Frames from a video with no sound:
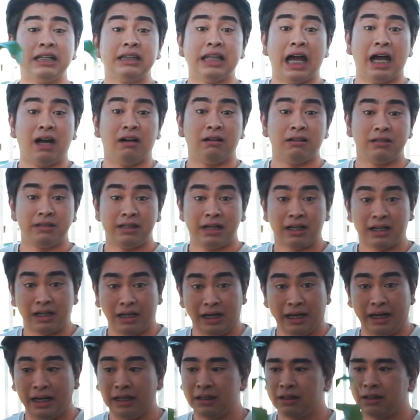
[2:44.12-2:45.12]
ng dahon niya,
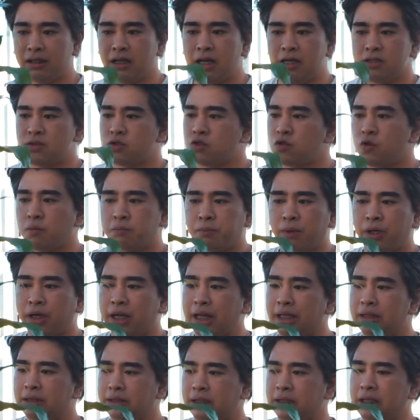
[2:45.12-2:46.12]
right? Super
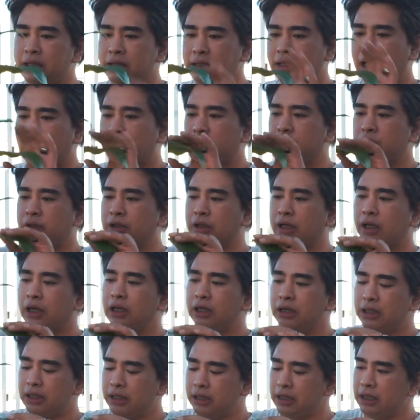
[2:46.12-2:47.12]
ganda ng dahon niya.
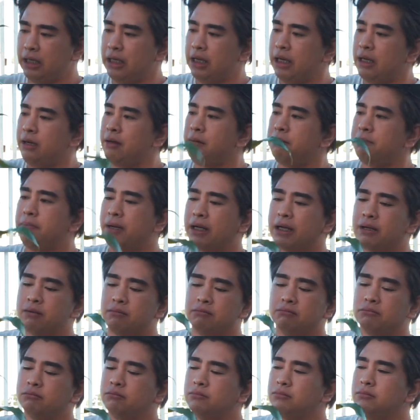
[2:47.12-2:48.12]

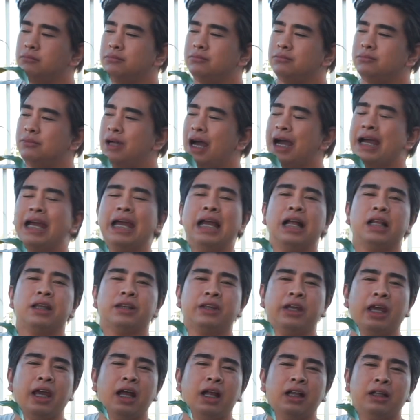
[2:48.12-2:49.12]
Parang ang
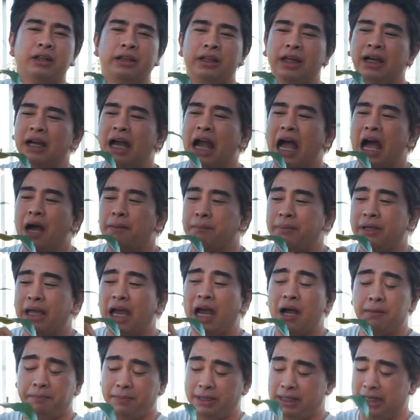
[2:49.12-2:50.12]
healthy-healthy, ang
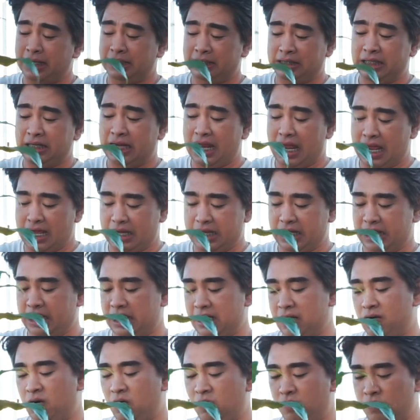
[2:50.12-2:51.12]
happy-happy lang niya lagi.
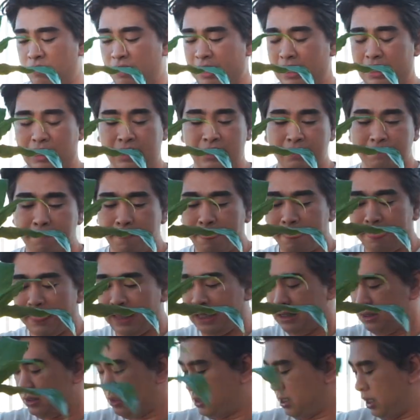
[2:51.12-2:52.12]
Okay?
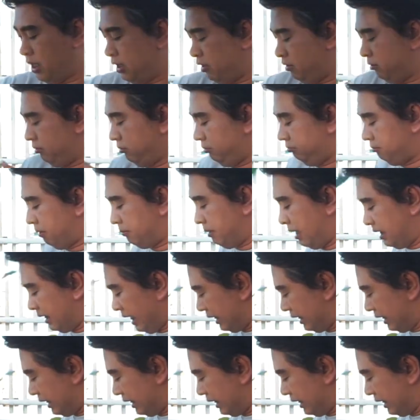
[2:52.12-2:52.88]
So, baba